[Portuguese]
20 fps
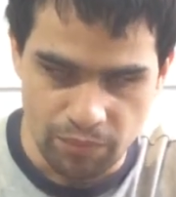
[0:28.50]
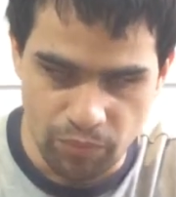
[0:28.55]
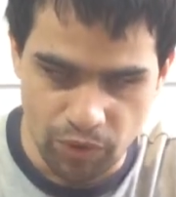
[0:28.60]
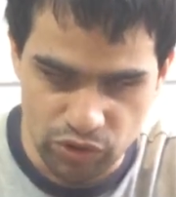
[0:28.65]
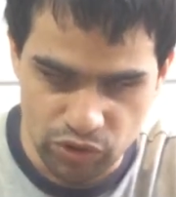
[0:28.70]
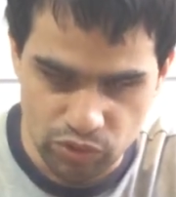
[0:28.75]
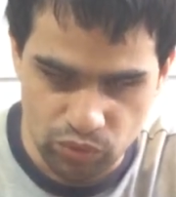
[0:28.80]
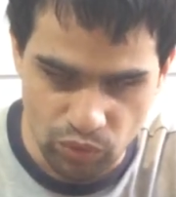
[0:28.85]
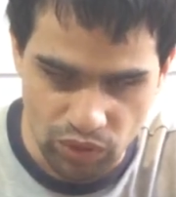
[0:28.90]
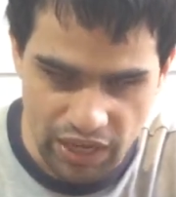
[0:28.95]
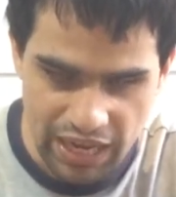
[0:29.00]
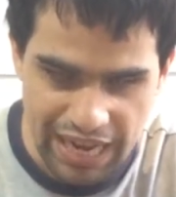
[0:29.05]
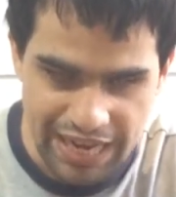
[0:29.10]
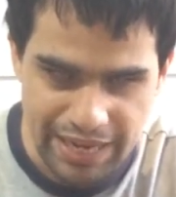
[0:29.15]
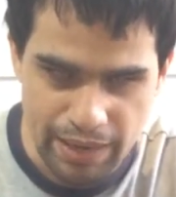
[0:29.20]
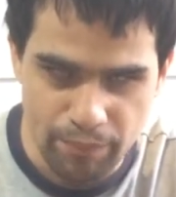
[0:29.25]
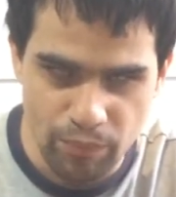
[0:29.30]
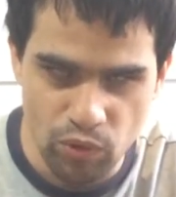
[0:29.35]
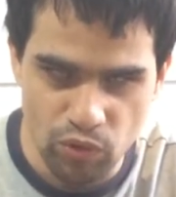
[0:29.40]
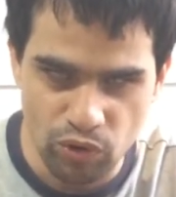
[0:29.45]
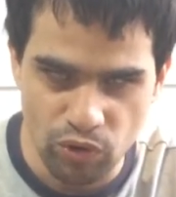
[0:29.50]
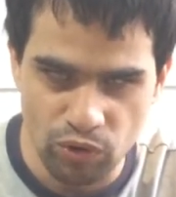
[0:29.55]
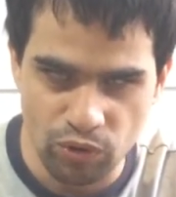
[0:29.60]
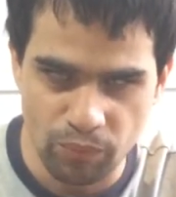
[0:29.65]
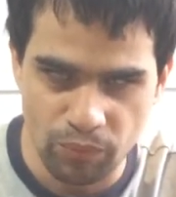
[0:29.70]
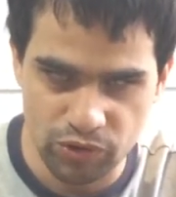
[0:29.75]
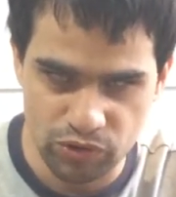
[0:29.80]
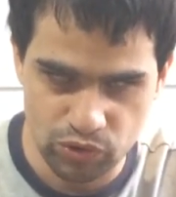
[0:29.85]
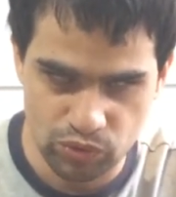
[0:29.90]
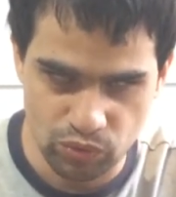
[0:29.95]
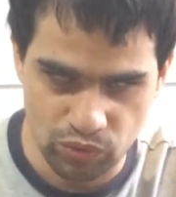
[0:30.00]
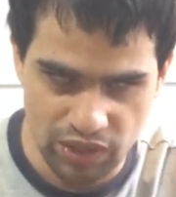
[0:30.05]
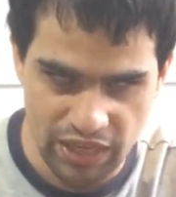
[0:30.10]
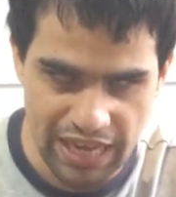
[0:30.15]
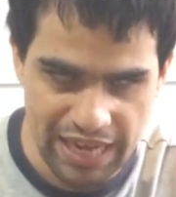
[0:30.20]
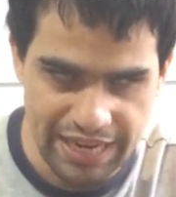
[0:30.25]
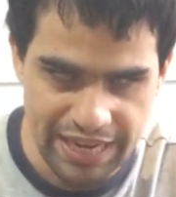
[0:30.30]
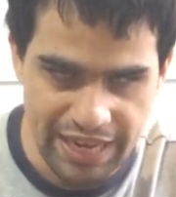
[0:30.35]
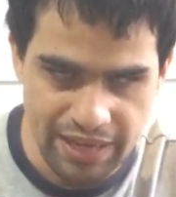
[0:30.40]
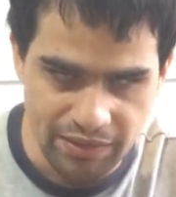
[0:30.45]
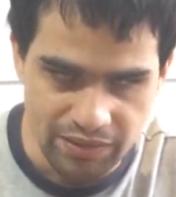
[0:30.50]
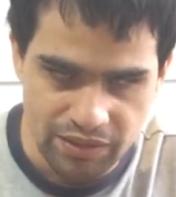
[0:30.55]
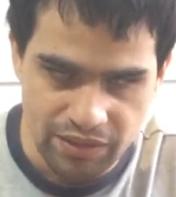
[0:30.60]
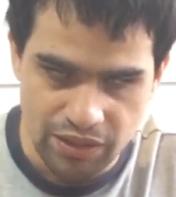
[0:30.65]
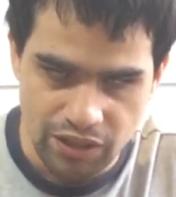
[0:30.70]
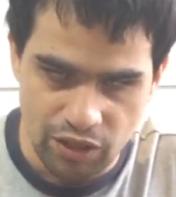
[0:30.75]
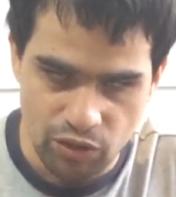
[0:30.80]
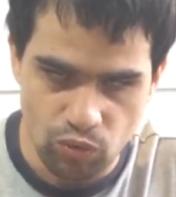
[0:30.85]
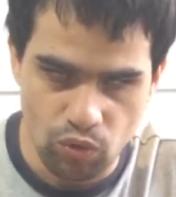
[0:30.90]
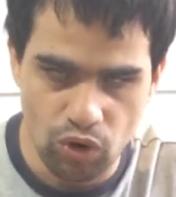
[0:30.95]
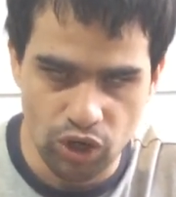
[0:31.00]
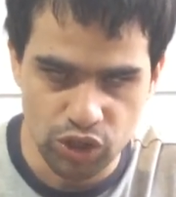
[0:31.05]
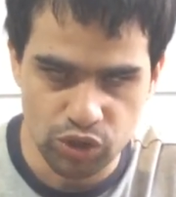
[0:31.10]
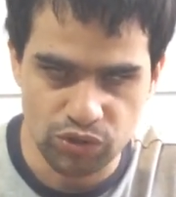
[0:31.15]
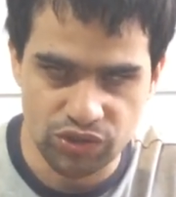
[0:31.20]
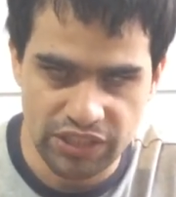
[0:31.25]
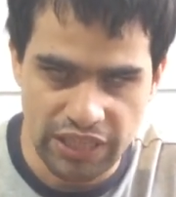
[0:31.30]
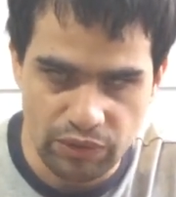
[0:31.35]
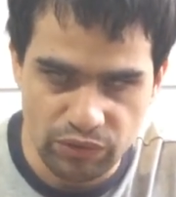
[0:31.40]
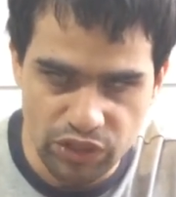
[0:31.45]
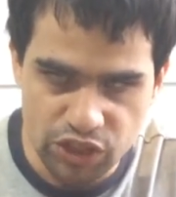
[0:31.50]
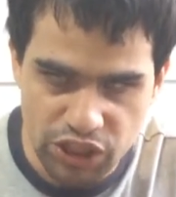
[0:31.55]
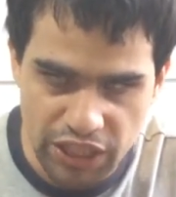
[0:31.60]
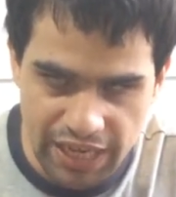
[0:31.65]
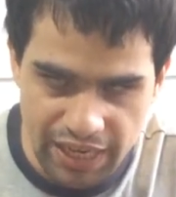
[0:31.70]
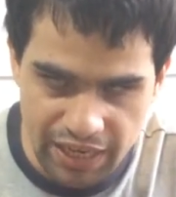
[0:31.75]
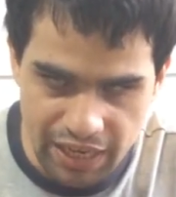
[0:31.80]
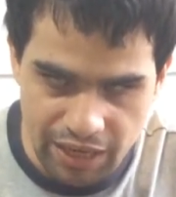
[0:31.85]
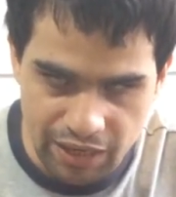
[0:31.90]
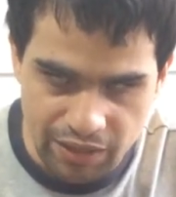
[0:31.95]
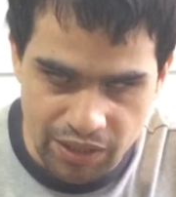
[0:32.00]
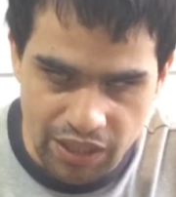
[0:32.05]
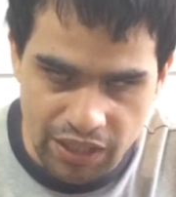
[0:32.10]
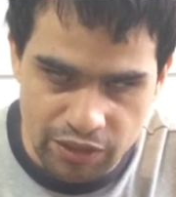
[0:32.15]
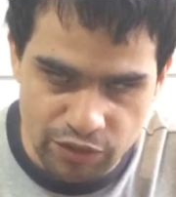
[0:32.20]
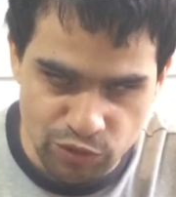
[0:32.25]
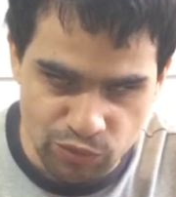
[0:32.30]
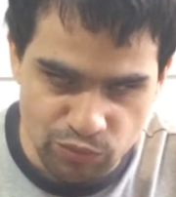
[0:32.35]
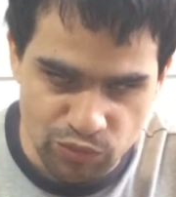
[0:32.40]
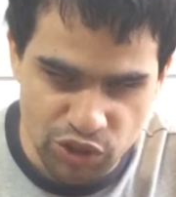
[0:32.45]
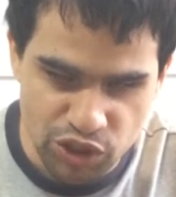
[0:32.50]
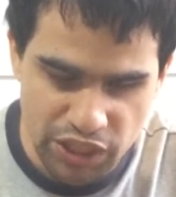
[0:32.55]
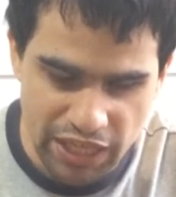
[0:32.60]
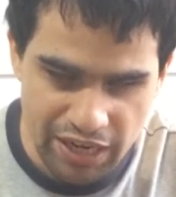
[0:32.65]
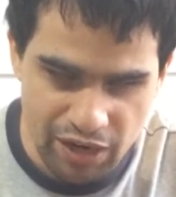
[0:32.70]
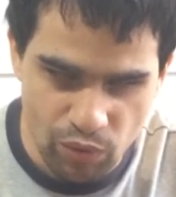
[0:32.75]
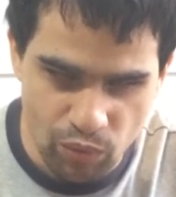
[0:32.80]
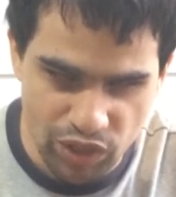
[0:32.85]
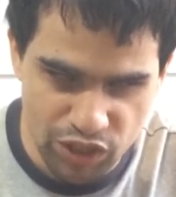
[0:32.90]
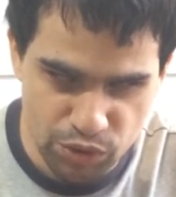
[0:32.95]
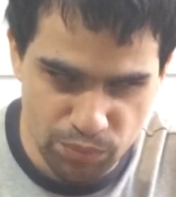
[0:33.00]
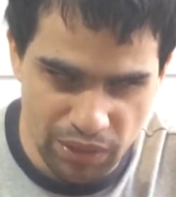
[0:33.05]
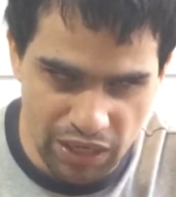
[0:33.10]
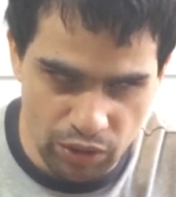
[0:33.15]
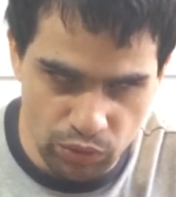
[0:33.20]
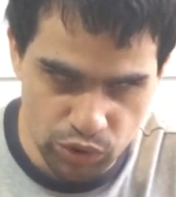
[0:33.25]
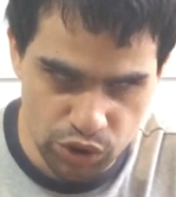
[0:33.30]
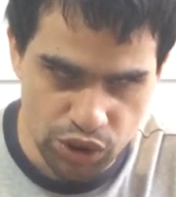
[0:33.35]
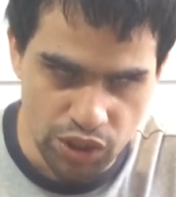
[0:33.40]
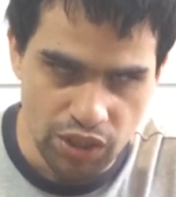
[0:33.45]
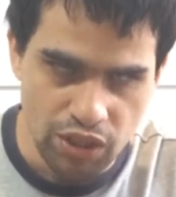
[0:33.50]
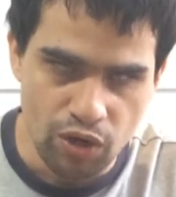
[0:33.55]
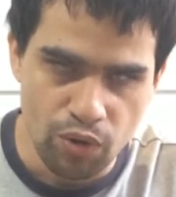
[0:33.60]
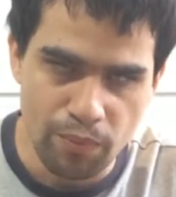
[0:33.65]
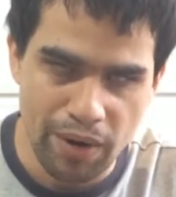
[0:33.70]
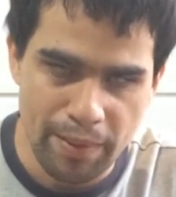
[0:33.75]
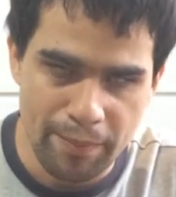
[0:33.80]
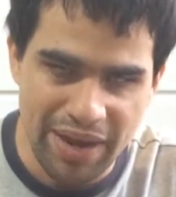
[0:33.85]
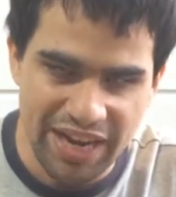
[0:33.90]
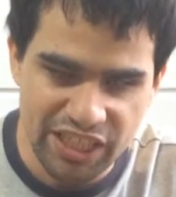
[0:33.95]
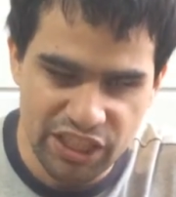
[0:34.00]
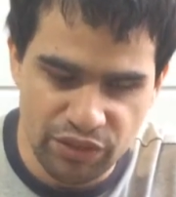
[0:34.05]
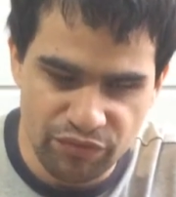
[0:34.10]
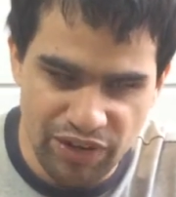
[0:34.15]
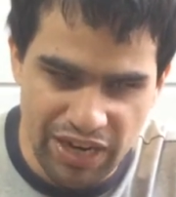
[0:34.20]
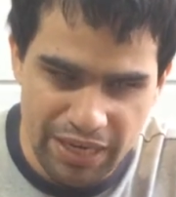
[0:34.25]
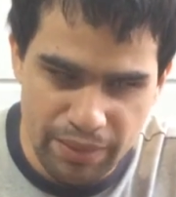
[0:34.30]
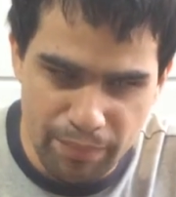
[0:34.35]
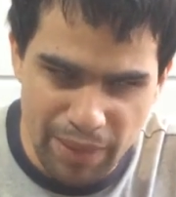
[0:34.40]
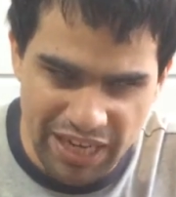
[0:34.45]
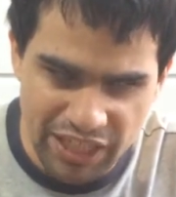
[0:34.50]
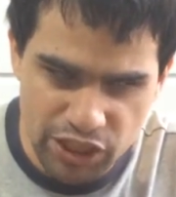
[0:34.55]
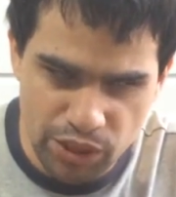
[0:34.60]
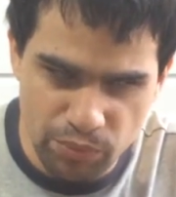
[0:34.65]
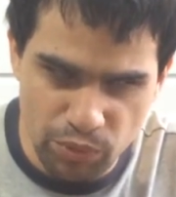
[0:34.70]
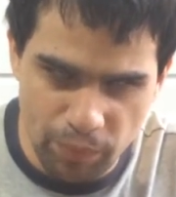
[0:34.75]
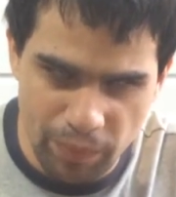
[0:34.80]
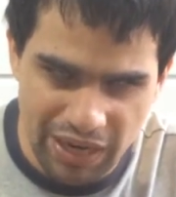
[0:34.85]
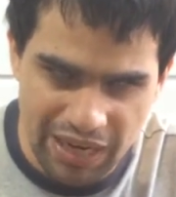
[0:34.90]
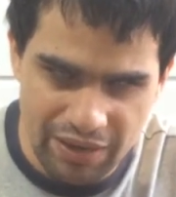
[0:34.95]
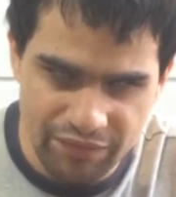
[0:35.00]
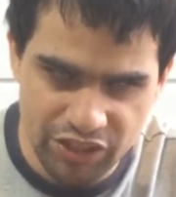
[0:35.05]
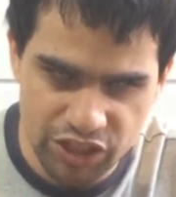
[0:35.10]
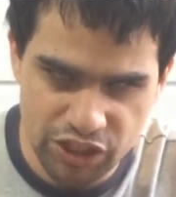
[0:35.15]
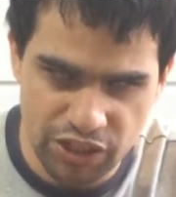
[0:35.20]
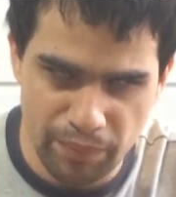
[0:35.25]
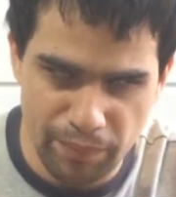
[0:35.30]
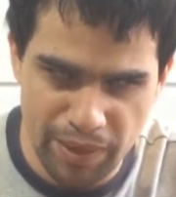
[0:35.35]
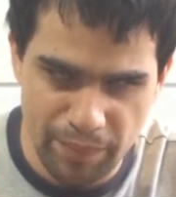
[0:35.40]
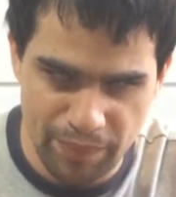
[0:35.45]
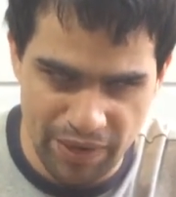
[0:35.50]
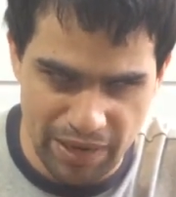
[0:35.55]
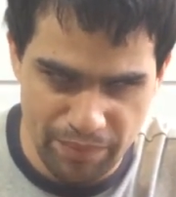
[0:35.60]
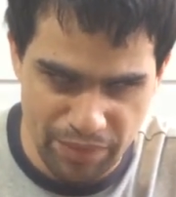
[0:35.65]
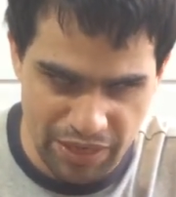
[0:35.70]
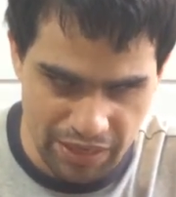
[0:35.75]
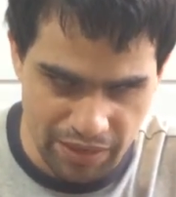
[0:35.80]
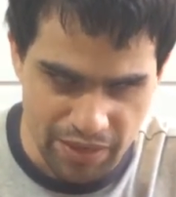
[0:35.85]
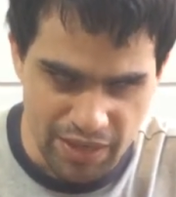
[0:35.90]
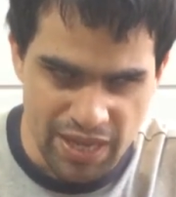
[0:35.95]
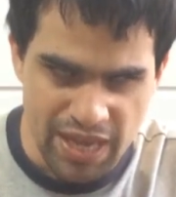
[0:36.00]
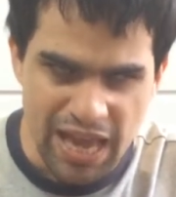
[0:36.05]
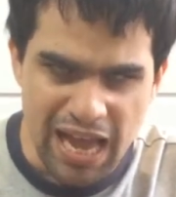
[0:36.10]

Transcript: posso tocar e é bom que eu não posso tocar, né? Eu gosto, cego enxerga, enxerga com as mãos. Uma imagem vale mais que mil palavras também para mim.